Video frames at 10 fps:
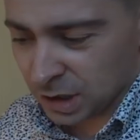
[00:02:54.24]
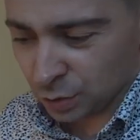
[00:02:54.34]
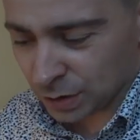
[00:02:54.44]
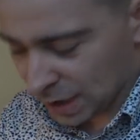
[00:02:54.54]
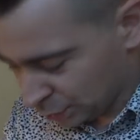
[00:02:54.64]

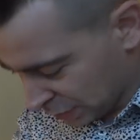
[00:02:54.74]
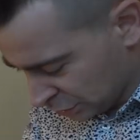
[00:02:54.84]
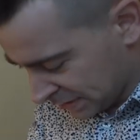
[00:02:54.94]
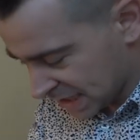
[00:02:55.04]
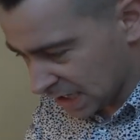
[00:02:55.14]
donc
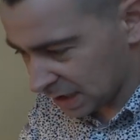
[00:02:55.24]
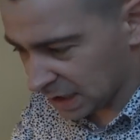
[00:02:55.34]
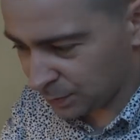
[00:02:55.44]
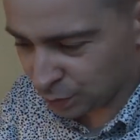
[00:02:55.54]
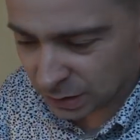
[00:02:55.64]
Arduino Mega,
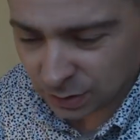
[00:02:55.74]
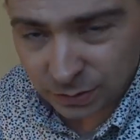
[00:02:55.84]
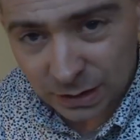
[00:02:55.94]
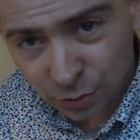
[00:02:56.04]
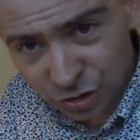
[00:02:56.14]
et puis
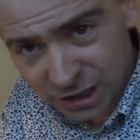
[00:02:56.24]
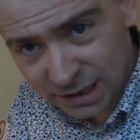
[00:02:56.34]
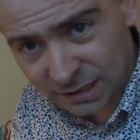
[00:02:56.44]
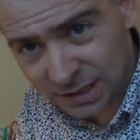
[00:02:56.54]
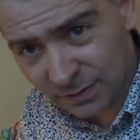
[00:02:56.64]
on a le
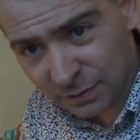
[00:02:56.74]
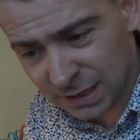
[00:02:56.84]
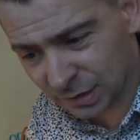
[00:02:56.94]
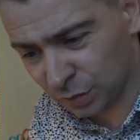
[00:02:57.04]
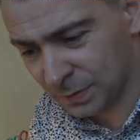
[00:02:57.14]
shield qui va
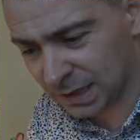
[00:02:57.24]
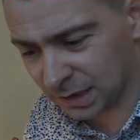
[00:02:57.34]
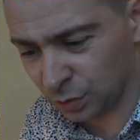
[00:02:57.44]
venir se mettre